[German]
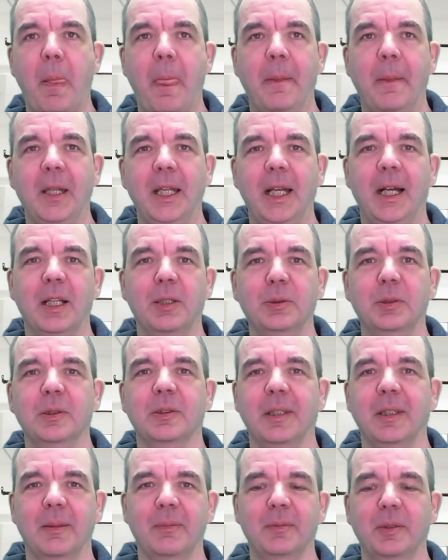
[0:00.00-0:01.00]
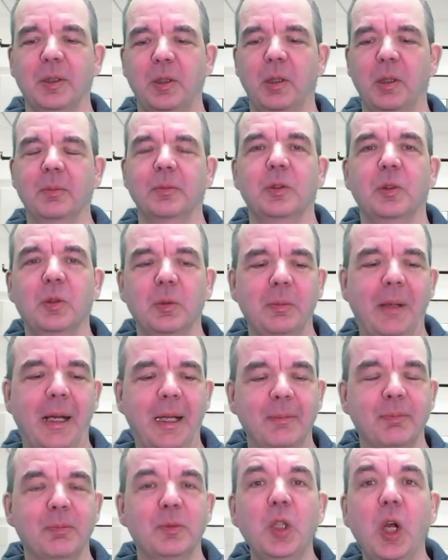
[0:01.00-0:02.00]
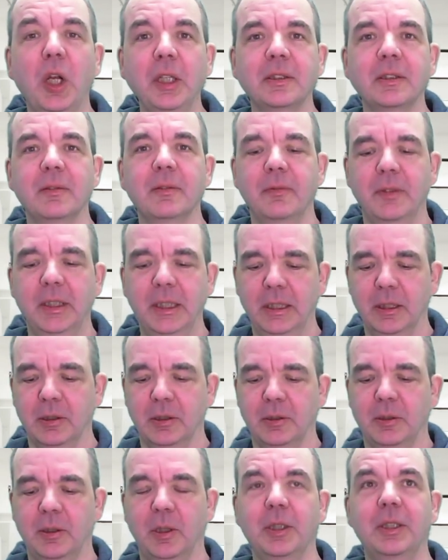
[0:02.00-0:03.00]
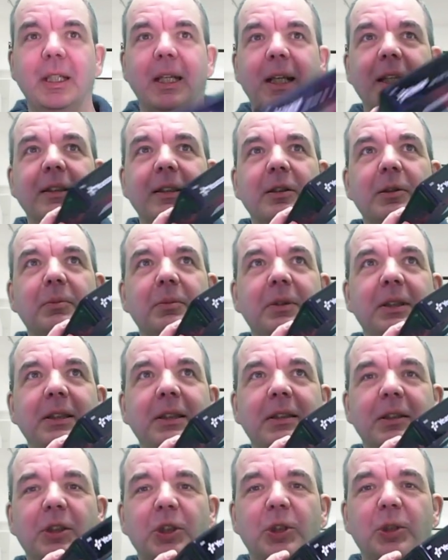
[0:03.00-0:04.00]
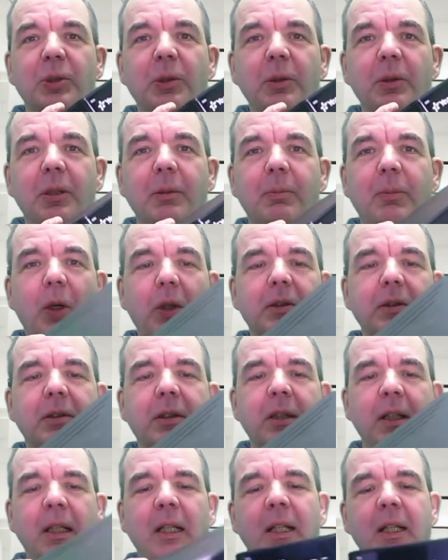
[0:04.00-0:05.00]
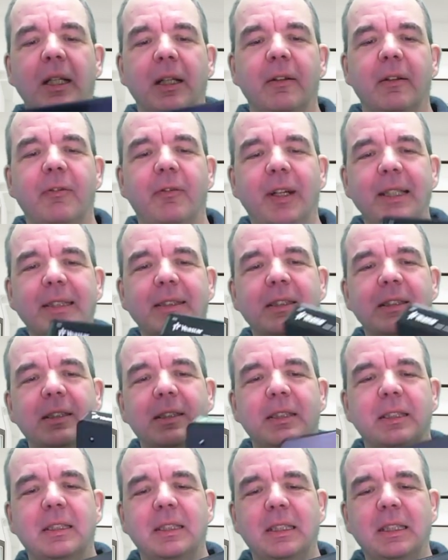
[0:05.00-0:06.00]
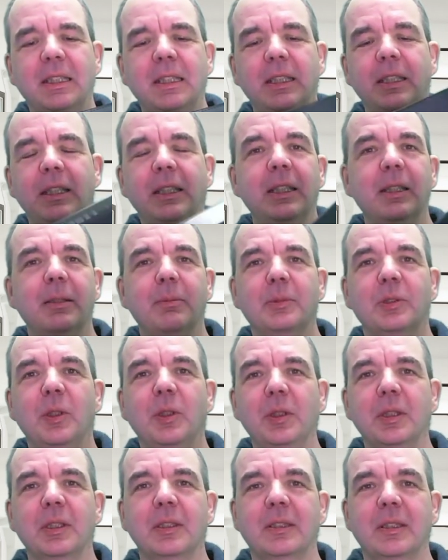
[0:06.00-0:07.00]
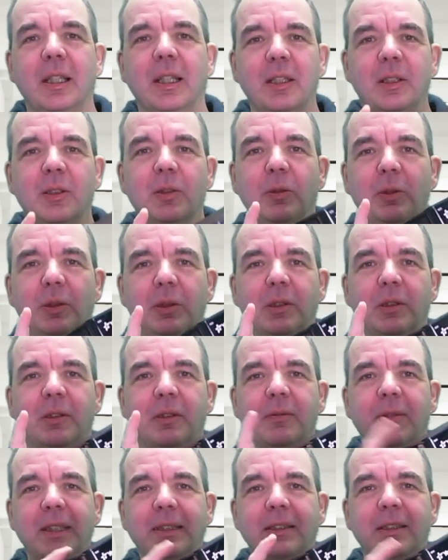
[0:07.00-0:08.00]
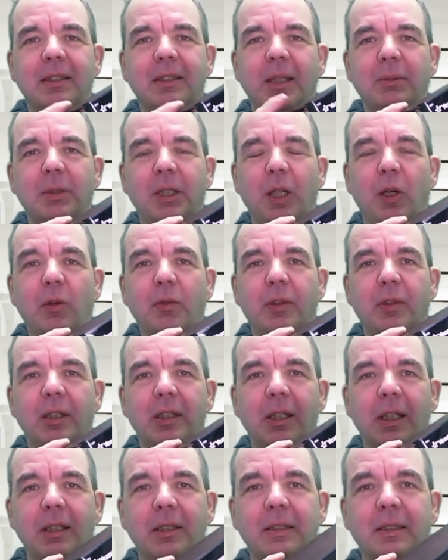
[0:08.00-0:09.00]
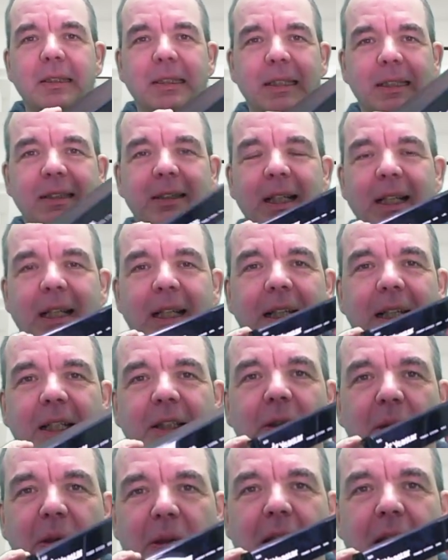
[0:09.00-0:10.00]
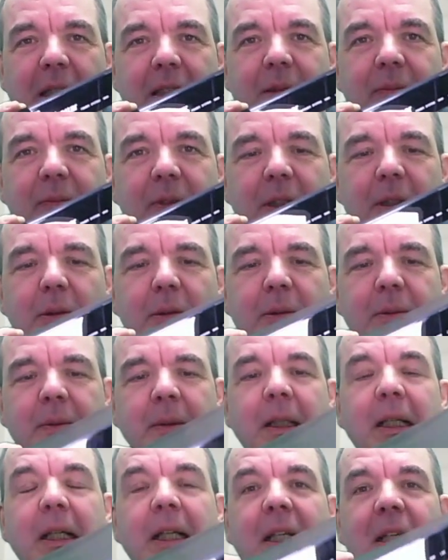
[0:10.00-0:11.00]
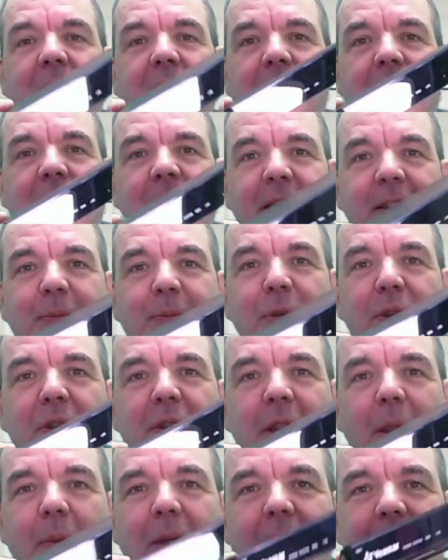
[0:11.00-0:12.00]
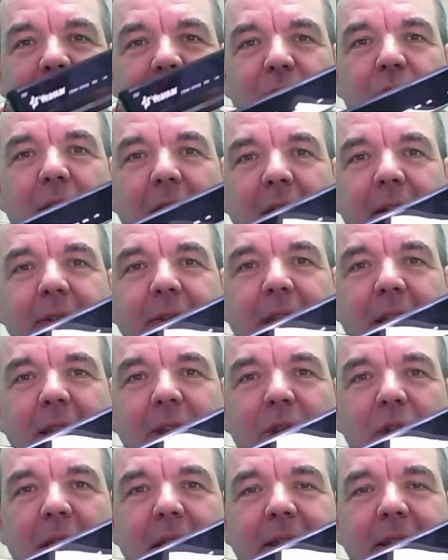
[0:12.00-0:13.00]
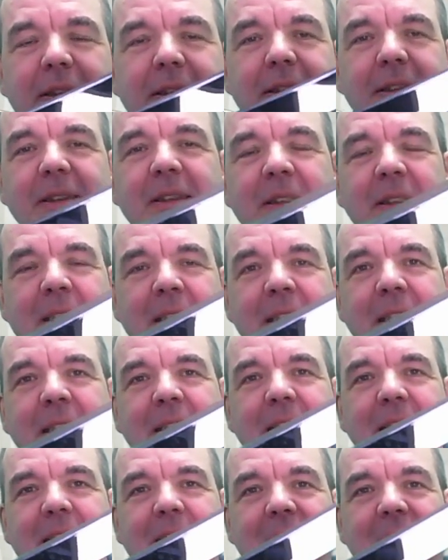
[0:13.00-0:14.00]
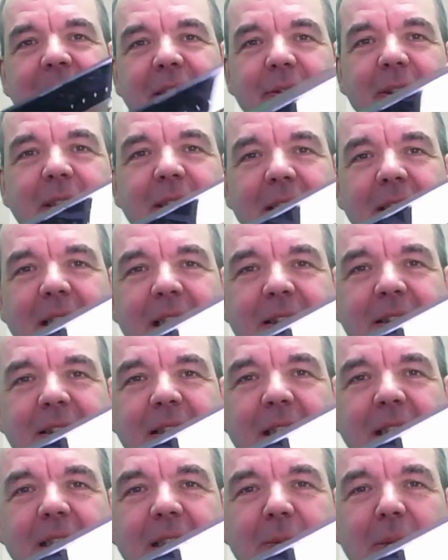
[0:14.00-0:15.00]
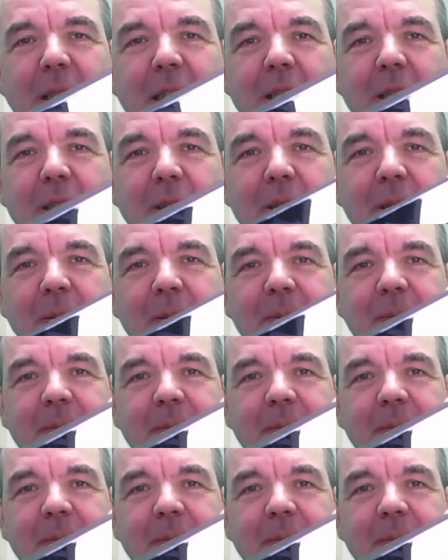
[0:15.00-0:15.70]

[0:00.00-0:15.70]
Ja, hallo zusammen, willkommen zu meinem neuesten Video. Heute geht es um diese schöne Box. Was die hier Besonderes hat und was es damit auf sich hat, das erkläre ich euch gleich im Video. Jetzt muss ich aber ganz schnell wieder anschließen, denn die wird hier ganz dringend gebraucht.